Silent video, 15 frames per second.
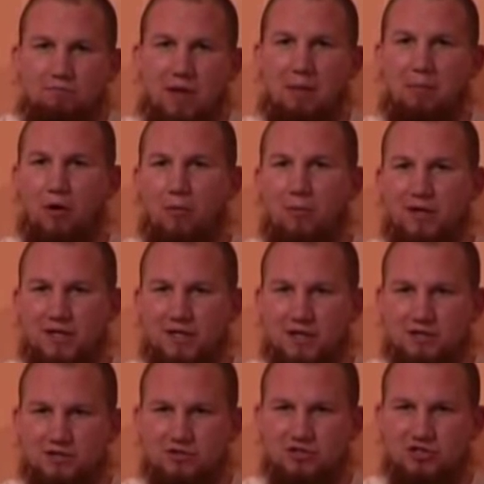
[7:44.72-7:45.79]
mehr braucht man ja
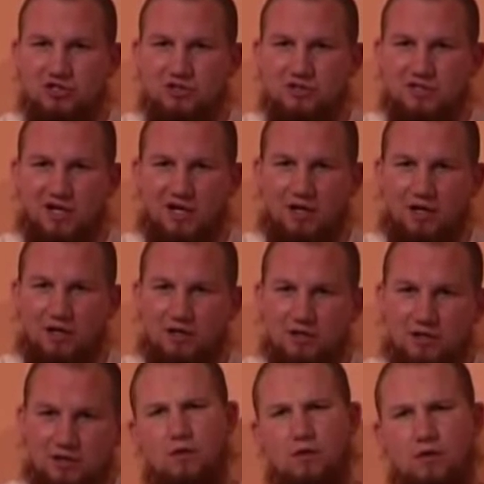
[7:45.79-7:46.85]
dazu nicht zu sagen.
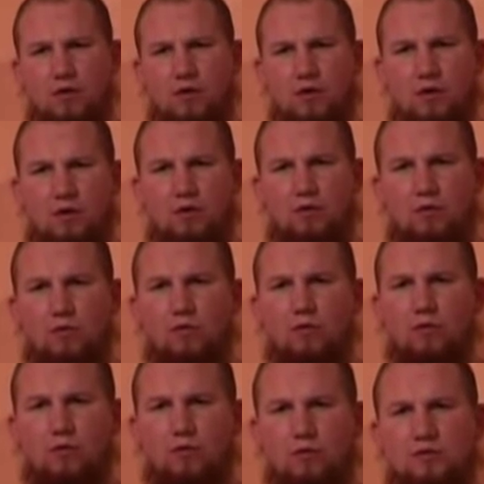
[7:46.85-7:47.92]

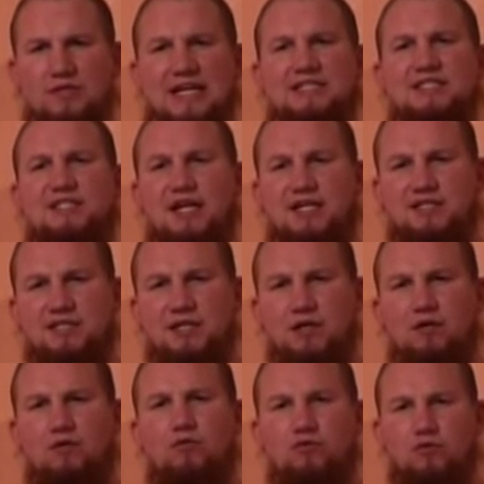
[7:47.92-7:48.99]
Und dass das
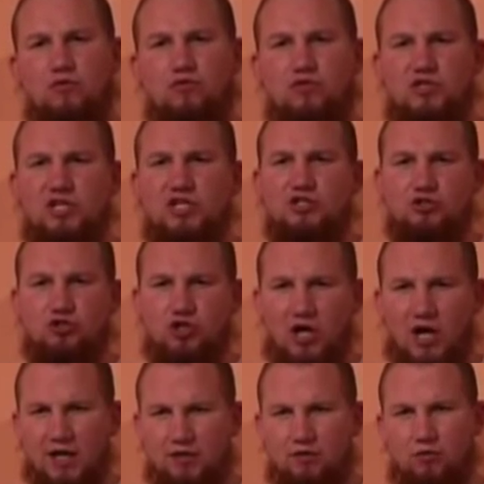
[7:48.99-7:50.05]
und, und diese
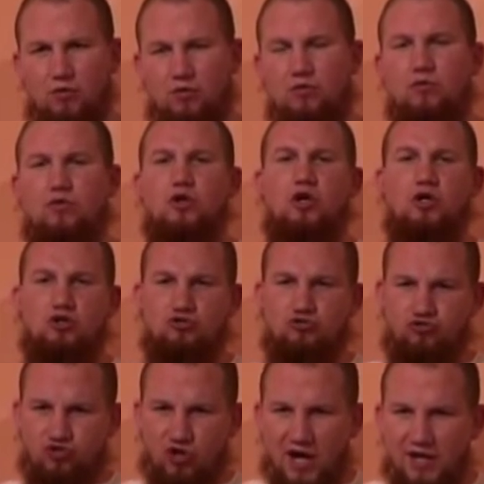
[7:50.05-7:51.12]
Scheidungen oder
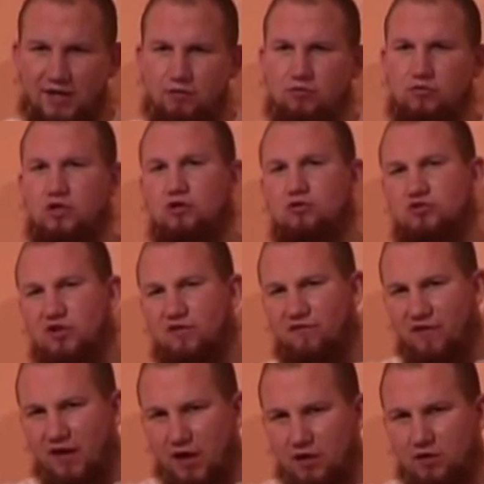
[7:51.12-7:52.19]
Scheidungen, die aus
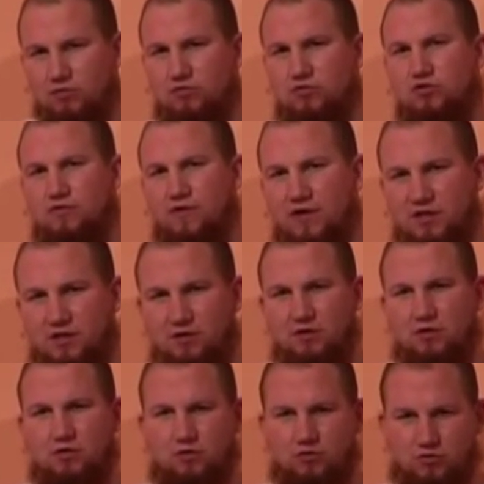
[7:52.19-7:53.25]
Affären und so
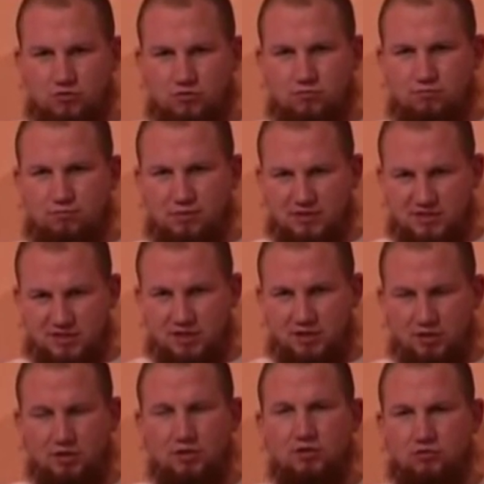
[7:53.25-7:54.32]
weiter äh,
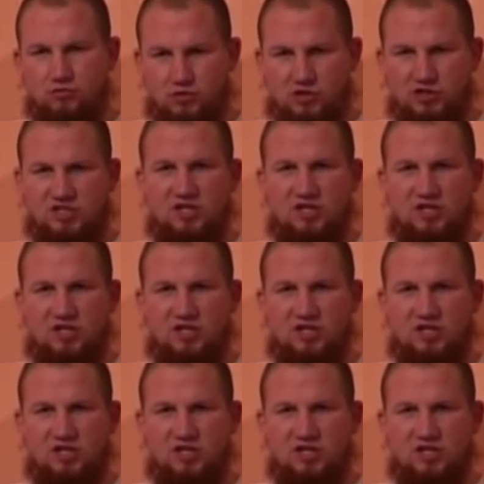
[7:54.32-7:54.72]
passieren, und das